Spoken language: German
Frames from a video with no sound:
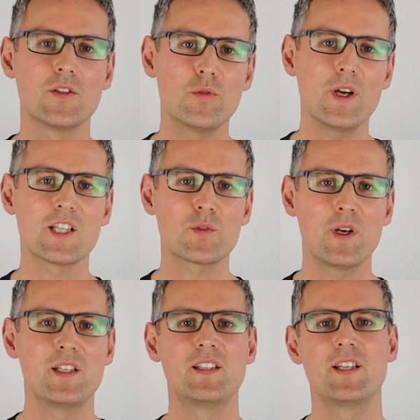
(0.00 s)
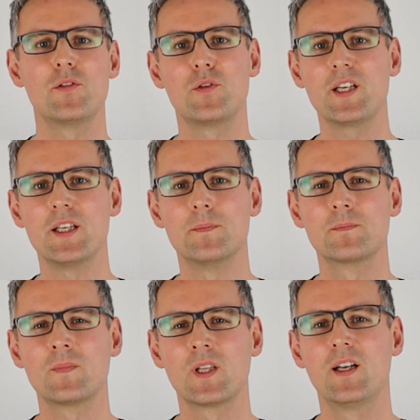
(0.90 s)
So erstmal die Theorie.
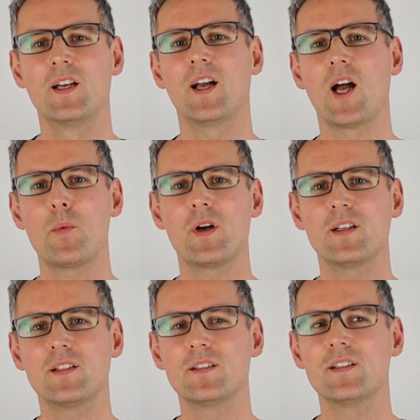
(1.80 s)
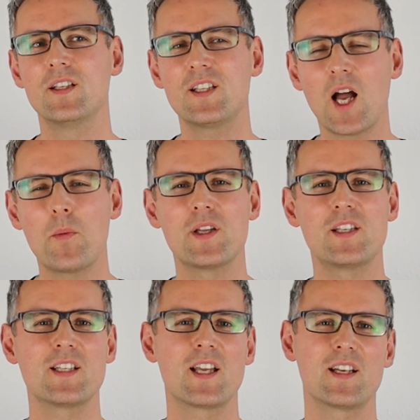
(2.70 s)
Aber ich
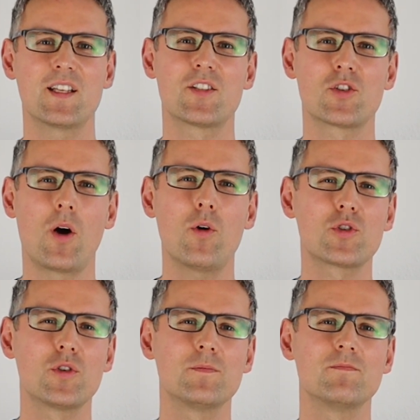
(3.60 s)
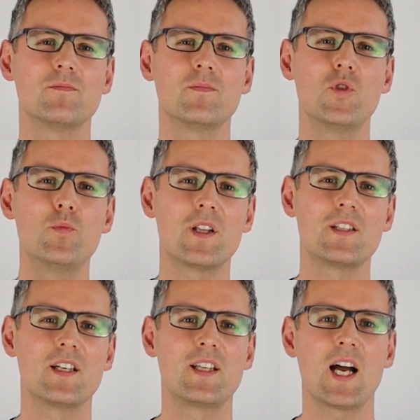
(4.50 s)
arbeite ja jetzt auch schon über
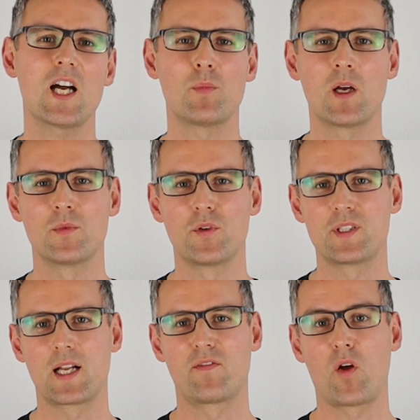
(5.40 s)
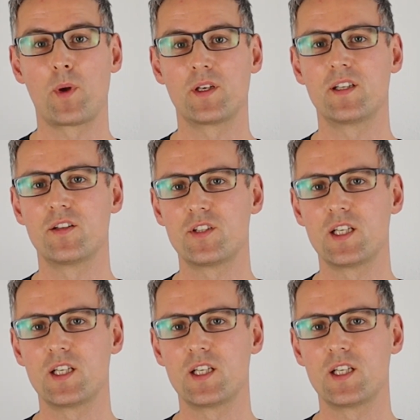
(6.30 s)
zehn Jahre beim Sozialverband hier in